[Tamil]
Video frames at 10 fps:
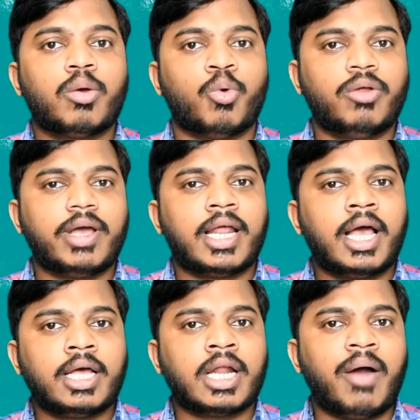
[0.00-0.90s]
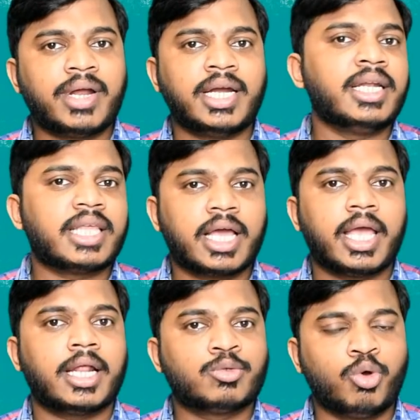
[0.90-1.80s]
ஒருவேளை ராவணனின்
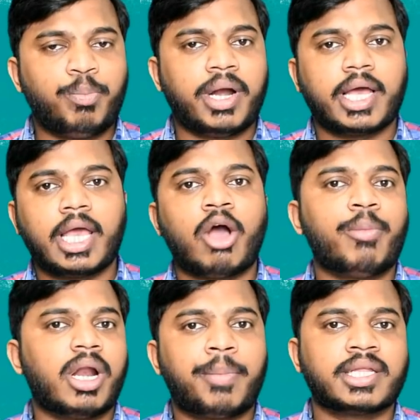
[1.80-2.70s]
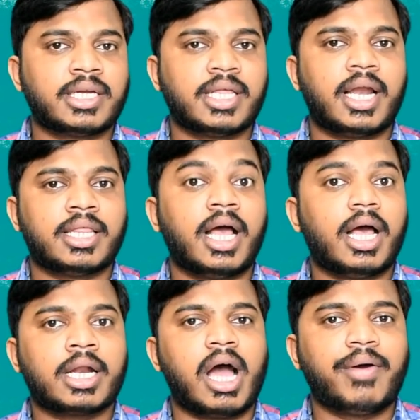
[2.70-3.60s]
தங்கையான சூர்பனகை அவமானப்படுத்தினதால தான்
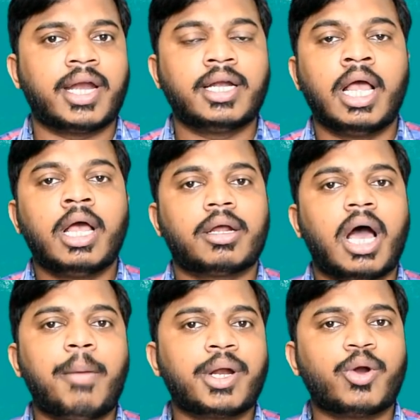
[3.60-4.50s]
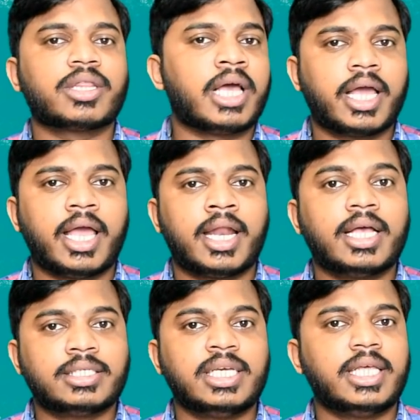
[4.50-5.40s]
ராவணன் ராமனோட தங்கையான
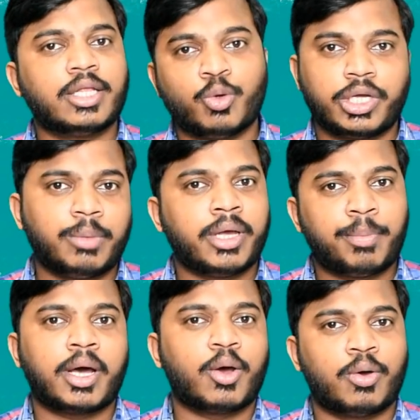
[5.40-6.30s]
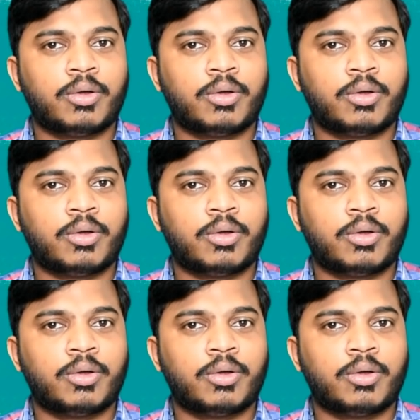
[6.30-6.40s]
சீதையை தூக்கிட்டு போயிருப்பாரோ